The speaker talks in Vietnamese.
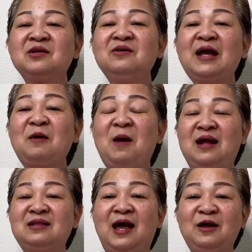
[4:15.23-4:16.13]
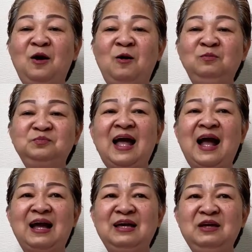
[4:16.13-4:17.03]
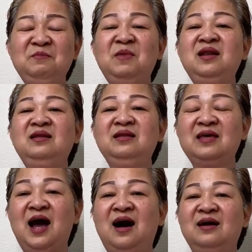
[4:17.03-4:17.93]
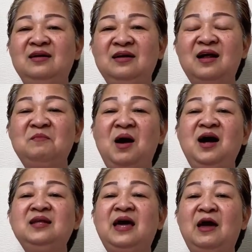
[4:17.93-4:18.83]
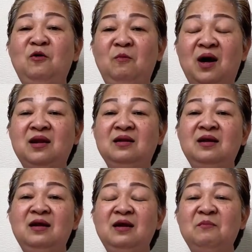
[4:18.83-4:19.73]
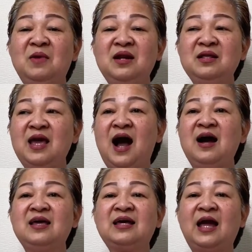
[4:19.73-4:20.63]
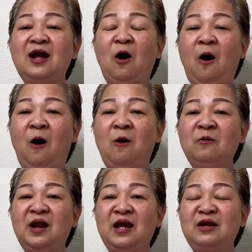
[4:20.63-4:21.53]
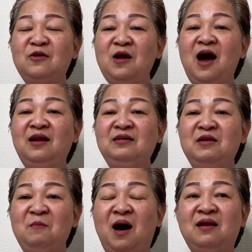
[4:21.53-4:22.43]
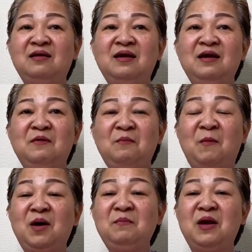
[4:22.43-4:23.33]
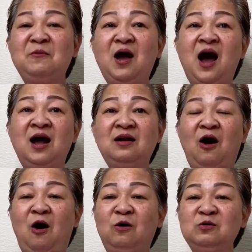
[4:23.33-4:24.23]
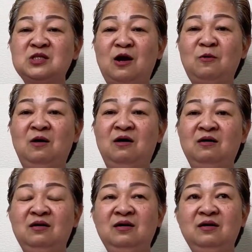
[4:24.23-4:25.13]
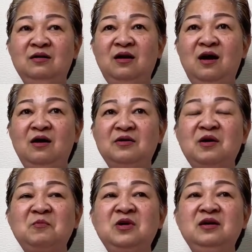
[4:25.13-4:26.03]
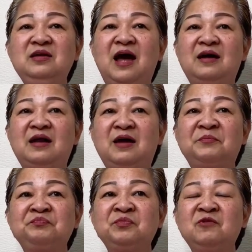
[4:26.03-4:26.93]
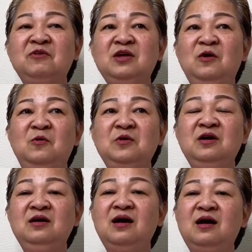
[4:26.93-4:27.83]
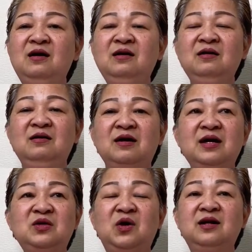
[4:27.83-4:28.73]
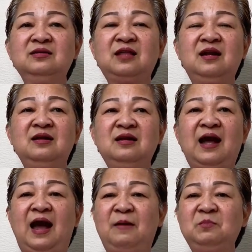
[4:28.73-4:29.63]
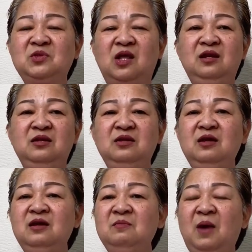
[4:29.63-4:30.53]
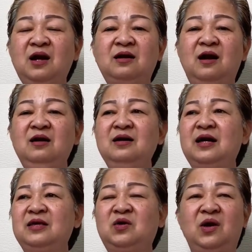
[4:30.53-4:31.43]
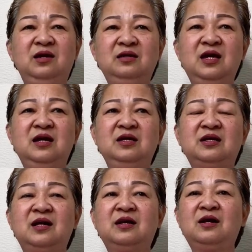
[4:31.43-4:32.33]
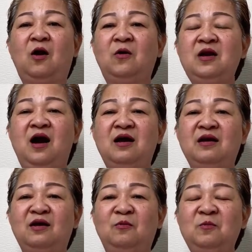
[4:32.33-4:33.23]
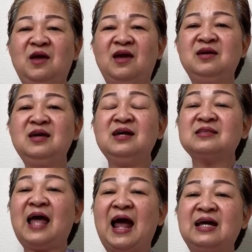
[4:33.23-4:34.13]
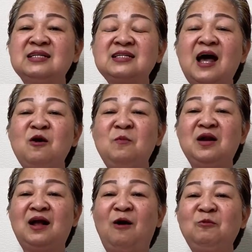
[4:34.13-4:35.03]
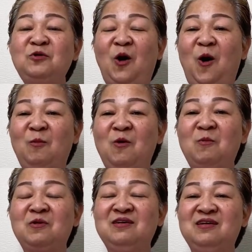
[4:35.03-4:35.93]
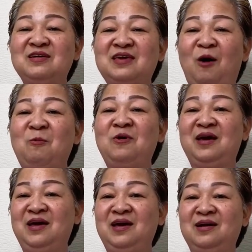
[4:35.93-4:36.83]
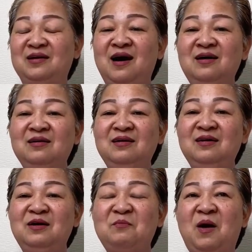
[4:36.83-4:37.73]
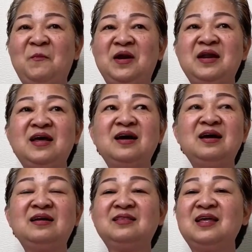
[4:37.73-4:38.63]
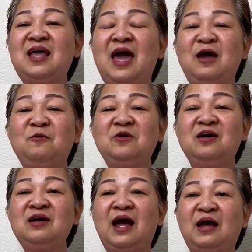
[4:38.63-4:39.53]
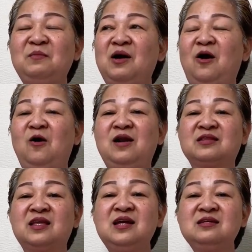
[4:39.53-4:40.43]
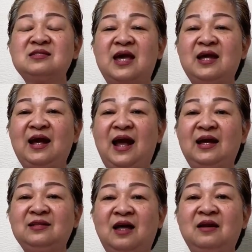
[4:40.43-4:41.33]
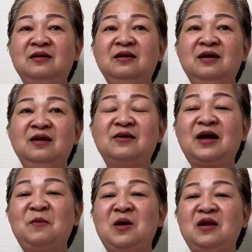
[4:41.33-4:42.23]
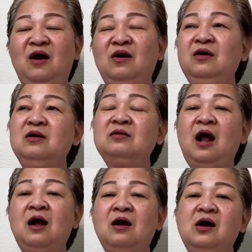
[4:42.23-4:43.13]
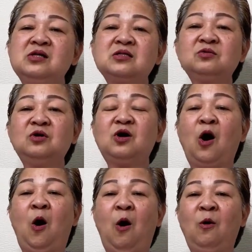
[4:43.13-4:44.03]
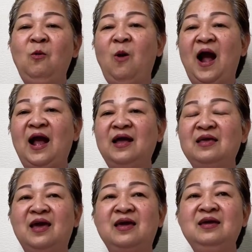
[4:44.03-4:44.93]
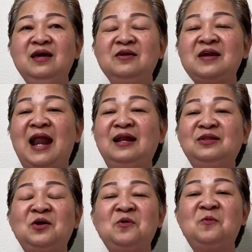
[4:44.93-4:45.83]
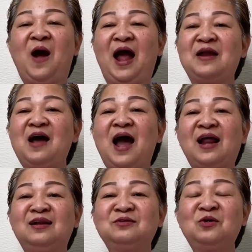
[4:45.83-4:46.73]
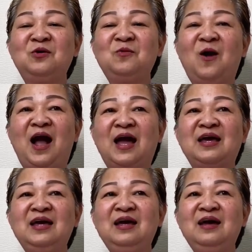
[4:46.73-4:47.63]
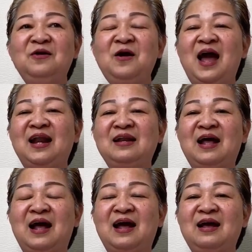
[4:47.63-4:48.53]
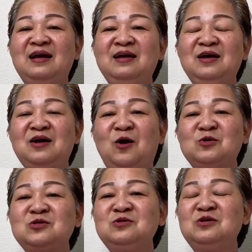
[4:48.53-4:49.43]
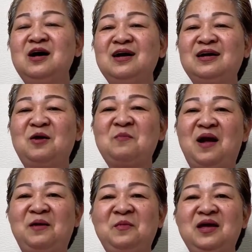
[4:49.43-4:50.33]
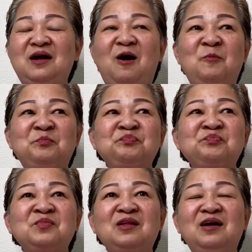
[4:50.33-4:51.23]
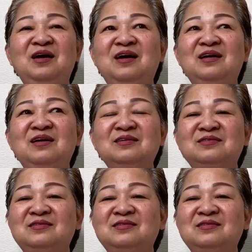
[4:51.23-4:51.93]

đó các bạn thấy không tại mình dời nên mới theo mình mình dời cái khổ này nó đến với mình mà mình biểu nó hết khổ sao được nó giống như giờ nè ví dụ như á cái chuyện tình cảm tình duyên bất cứ cái chuyện gì trên cái cõi đời này cũng vậy tại sao mình không chọn một người chồng hiền đức mà mình đi cứ đi theo những cái mà gọi là tiếng sét ái tình rồi cái mình nói trời ơi sao tôi khổ quá vậy nó đánh tôi hoài nó hành tôi hoài nó hành hạ hồi xưa các bạn biết không à,